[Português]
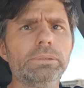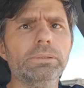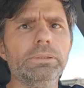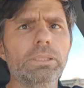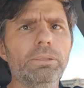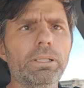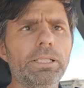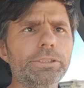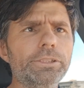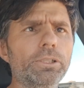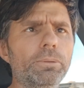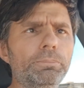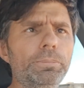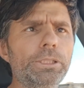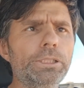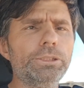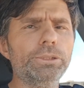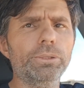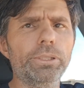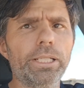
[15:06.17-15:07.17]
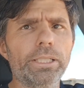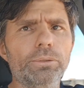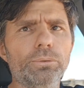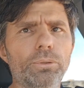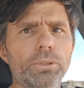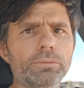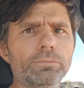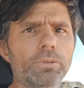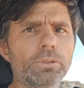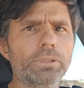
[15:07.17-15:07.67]
Eu acho que eu perdi o
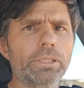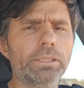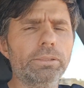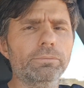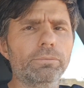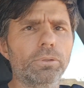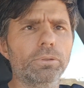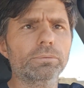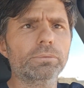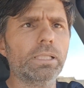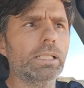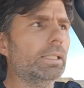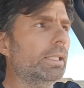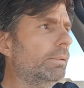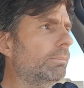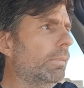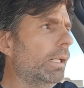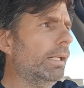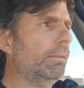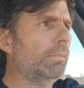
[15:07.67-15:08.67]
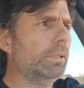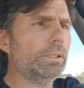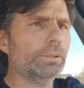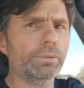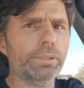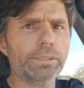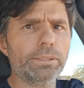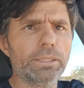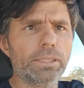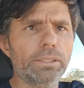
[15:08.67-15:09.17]
retorno, vou ter que voltar lá embaixo, mas
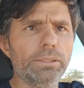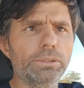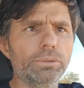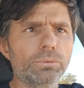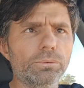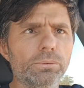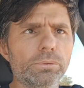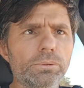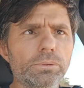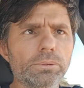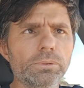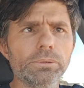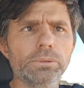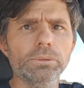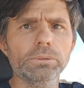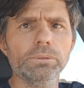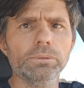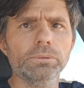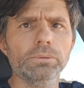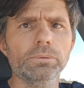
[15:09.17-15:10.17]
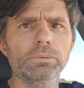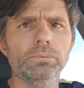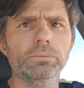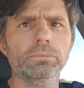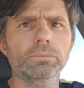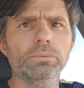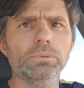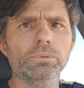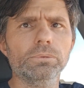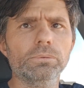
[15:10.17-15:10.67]
eu entro ali no,
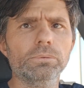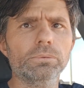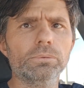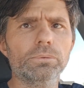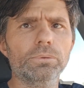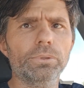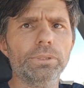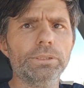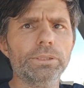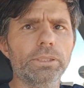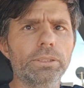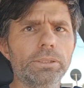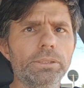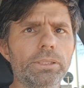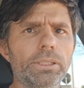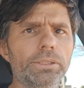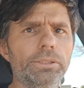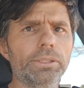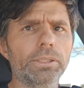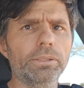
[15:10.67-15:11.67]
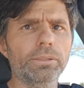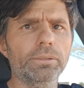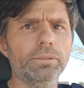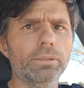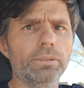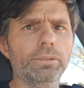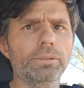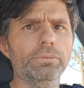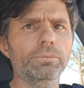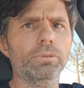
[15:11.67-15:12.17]
no, no coisa ali, deixo ele
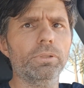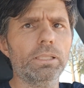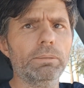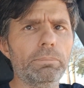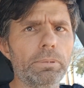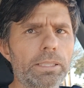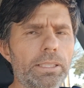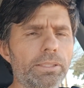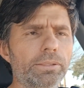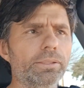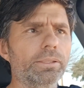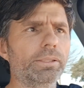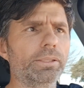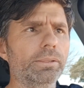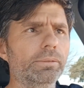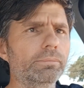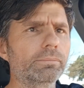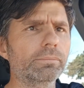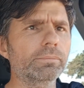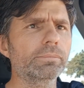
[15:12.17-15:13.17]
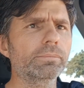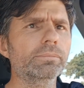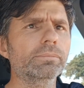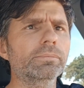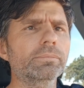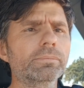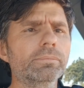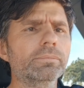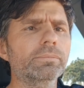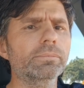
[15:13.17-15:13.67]
e vou lá pra casa dele.
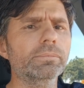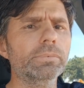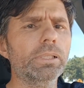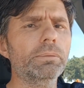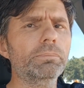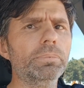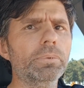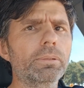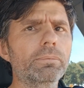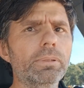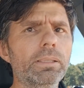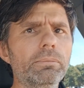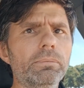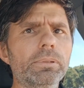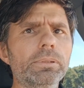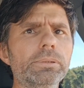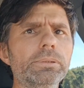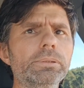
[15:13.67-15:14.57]
Não tem problema.